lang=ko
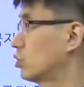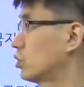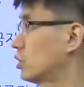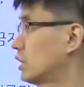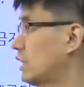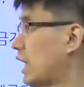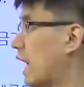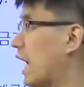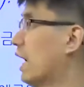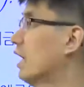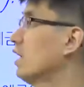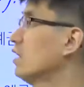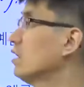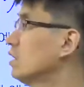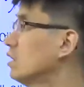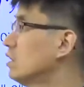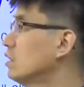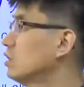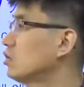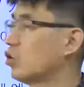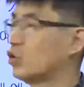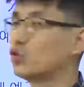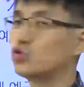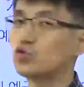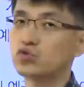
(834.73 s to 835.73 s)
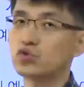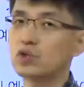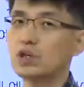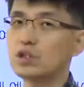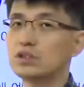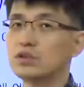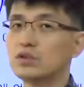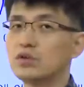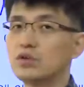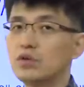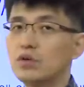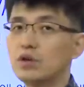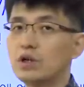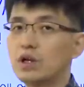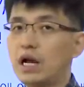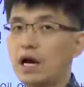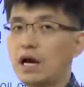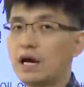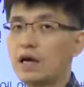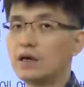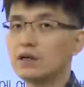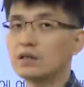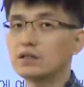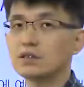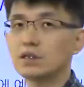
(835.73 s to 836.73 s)
장기 저축 같은 거는
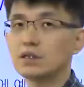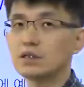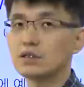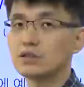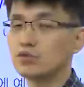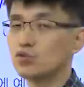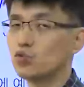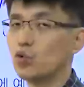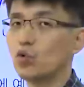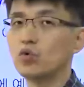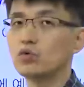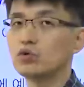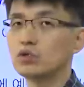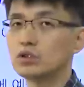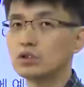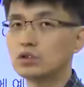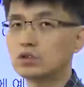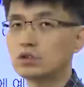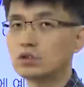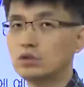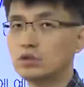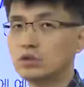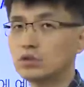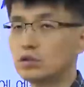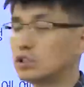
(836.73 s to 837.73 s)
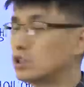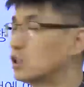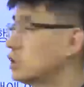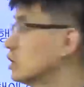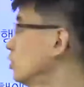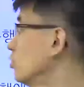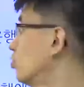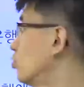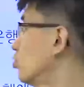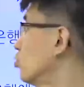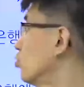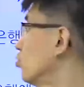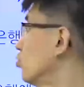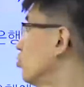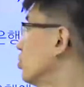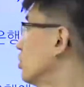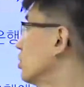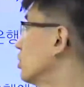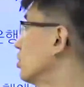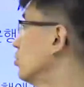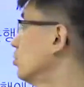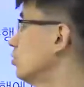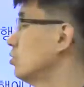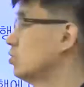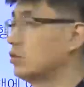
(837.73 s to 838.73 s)
아예 그냥 요, 그
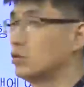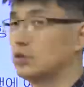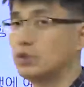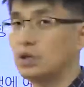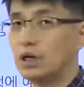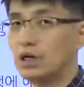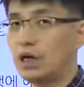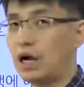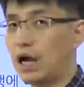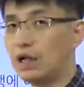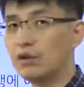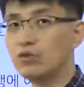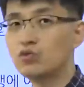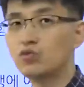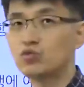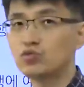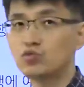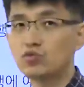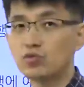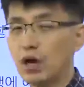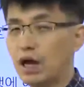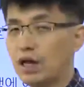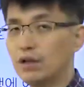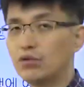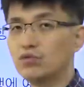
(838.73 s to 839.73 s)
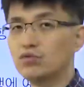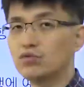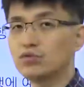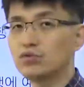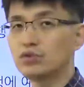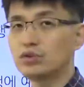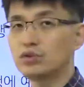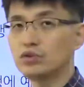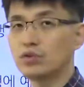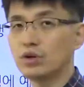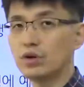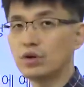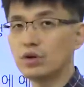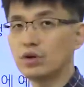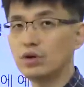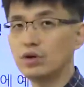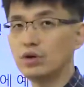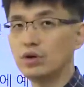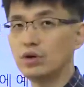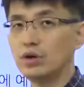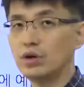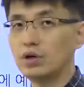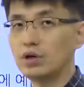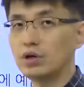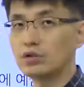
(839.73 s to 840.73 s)
지급준비금을 안 두고, 안 두고 있어요.
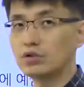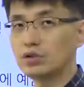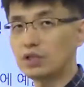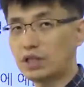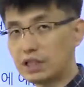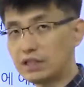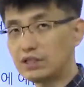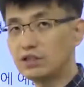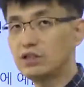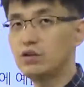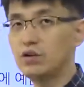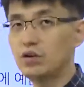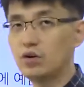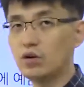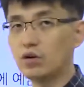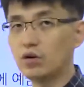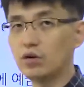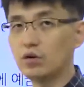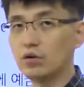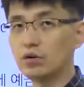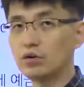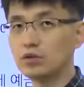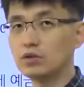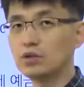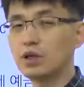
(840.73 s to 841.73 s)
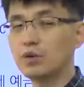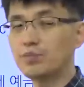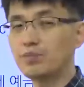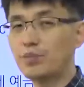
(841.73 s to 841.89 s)
그래서 다 틀려요. 근데